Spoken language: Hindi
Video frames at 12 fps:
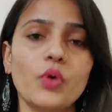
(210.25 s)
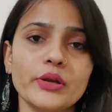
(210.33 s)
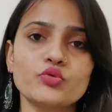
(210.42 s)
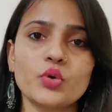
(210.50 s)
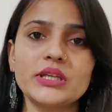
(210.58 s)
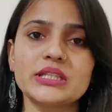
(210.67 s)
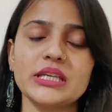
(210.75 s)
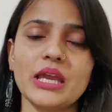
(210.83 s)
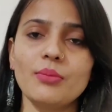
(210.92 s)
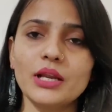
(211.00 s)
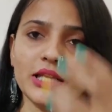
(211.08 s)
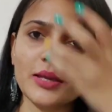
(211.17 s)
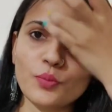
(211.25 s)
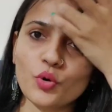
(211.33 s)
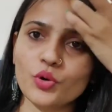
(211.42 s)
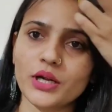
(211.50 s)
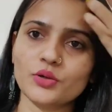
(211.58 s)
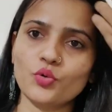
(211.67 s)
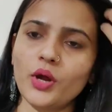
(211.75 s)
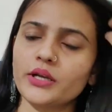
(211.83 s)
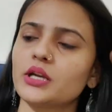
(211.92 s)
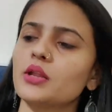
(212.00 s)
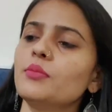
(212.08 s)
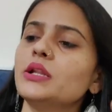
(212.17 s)
वन ट्वेंटी एम की प्रोडक्ट
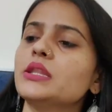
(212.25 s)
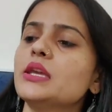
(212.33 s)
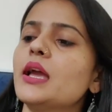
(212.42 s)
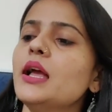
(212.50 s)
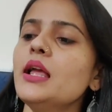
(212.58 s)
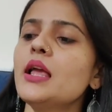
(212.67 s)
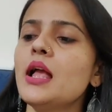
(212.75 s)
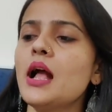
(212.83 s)
क्वान्टिटी मिलती है